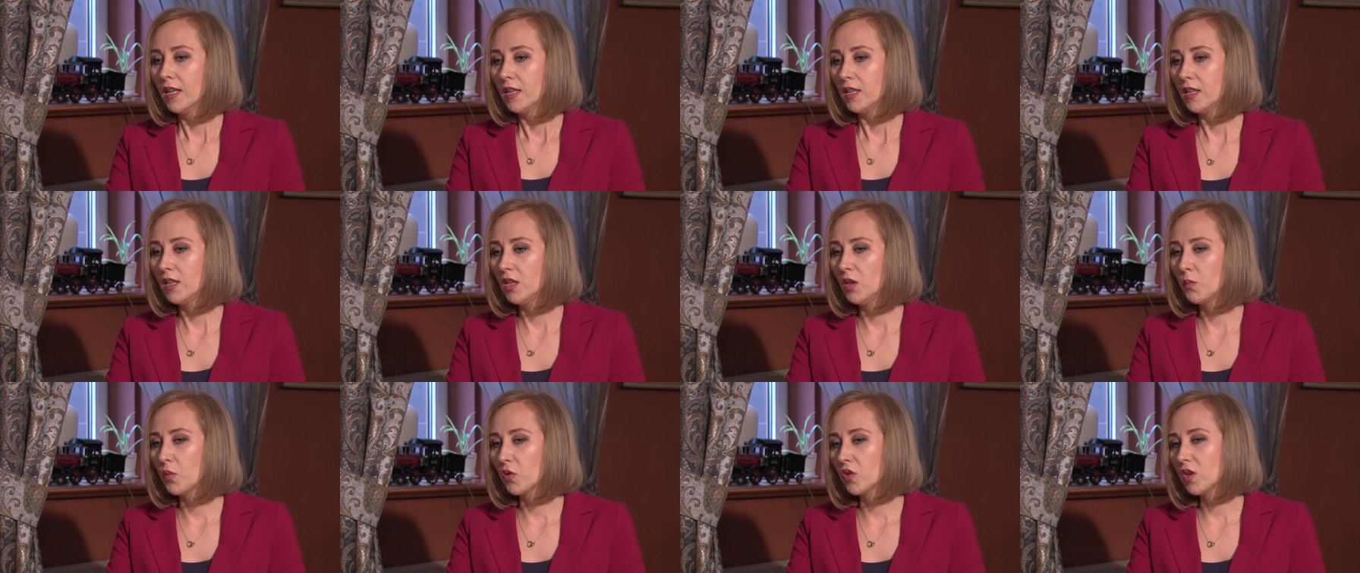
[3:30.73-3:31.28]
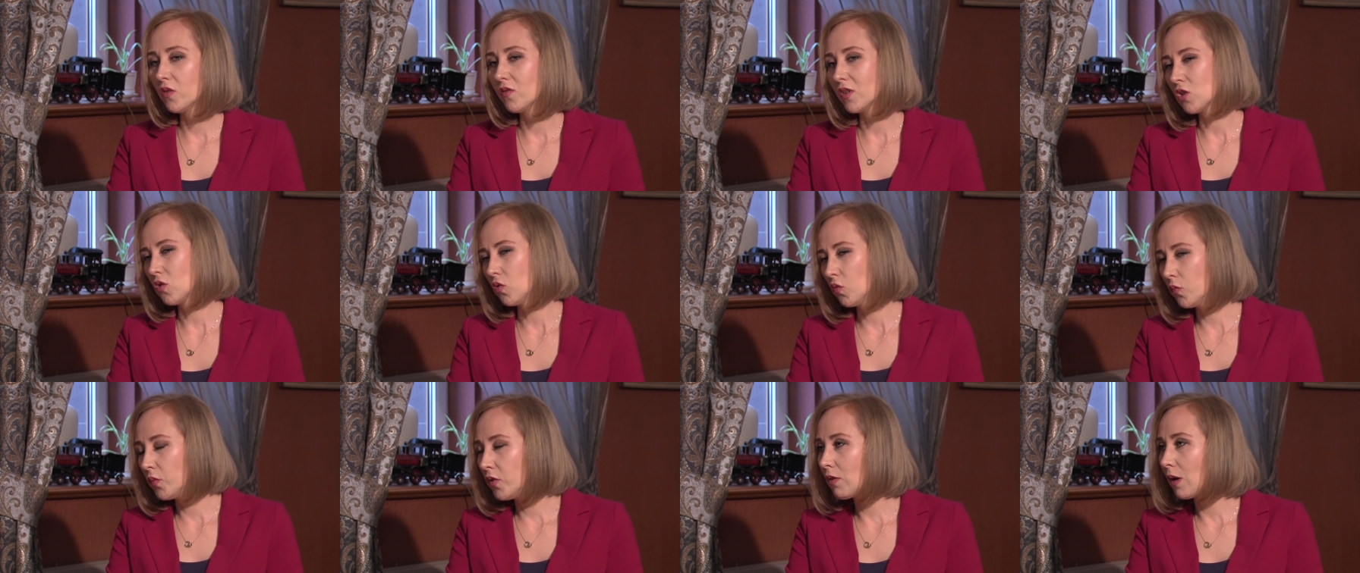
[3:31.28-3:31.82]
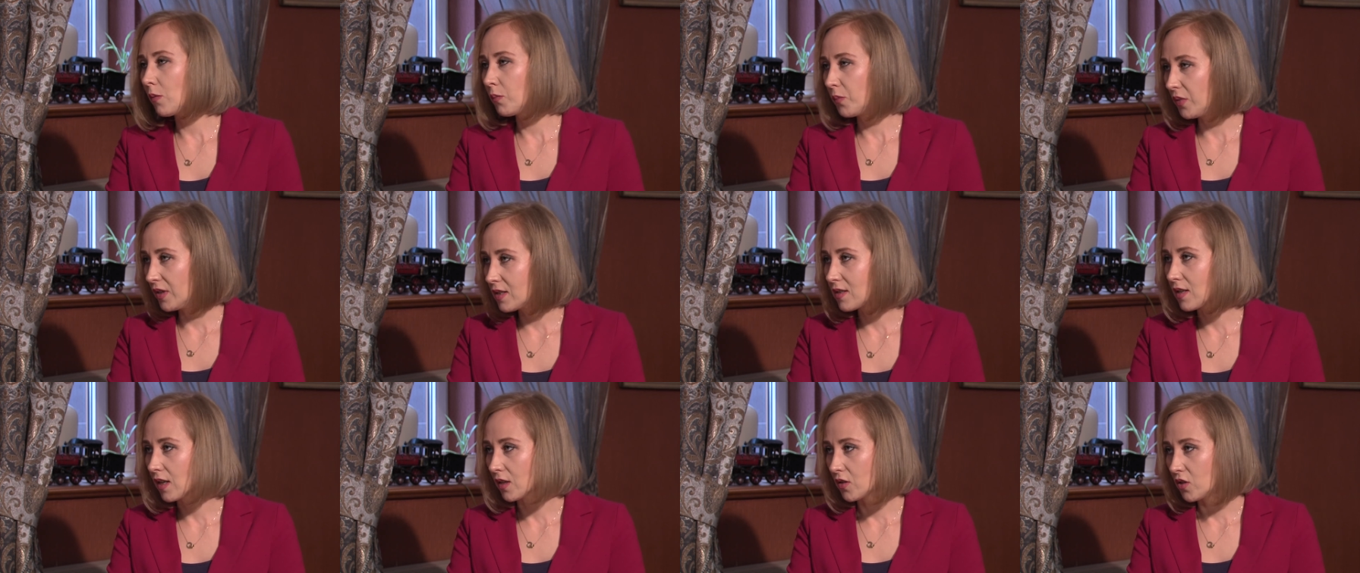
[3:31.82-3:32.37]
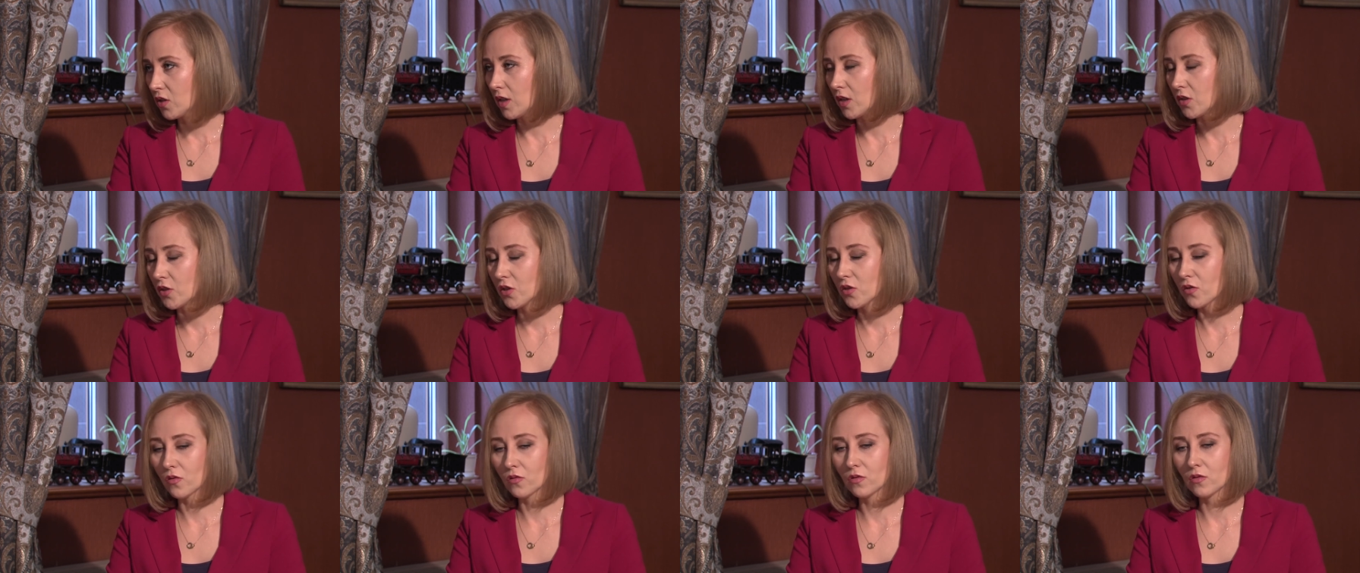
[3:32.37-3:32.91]
i ponieważ lubiłam pisać
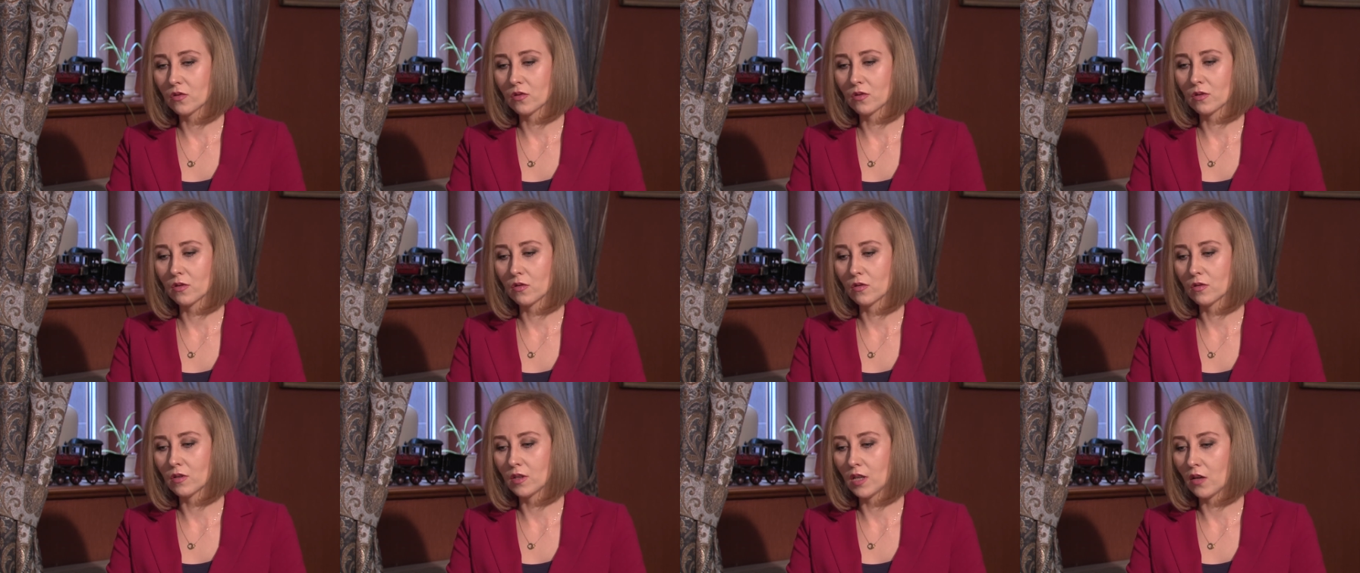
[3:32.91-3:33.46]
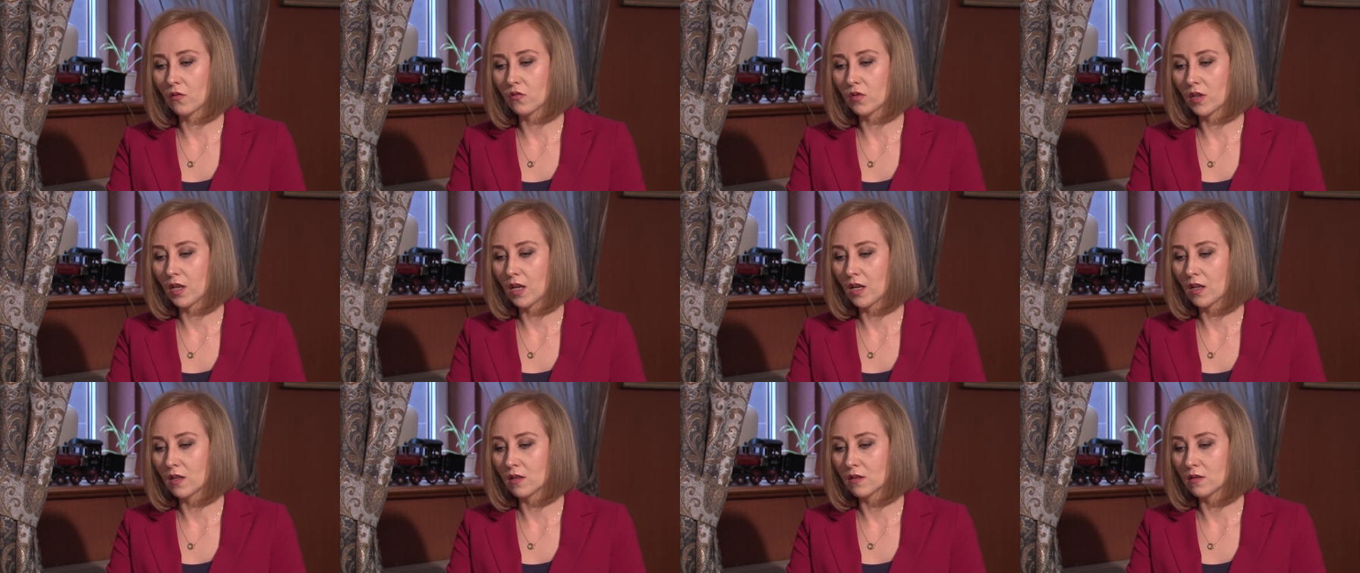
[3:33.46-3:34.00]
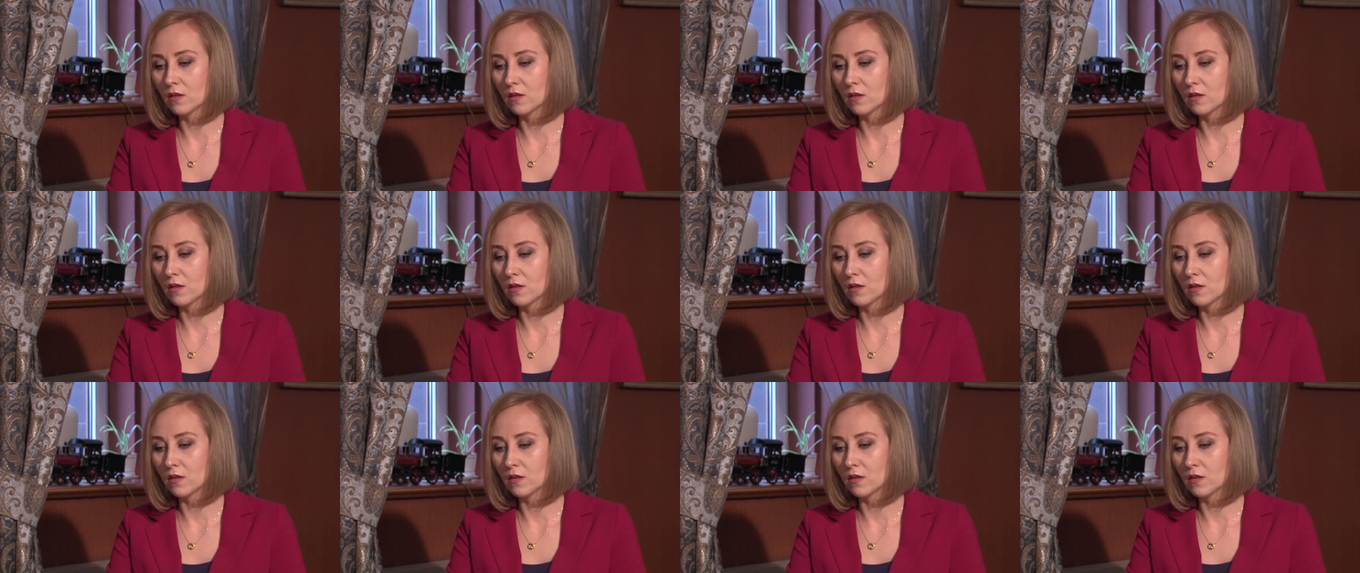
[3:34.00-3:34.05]
też od, e, od dawna,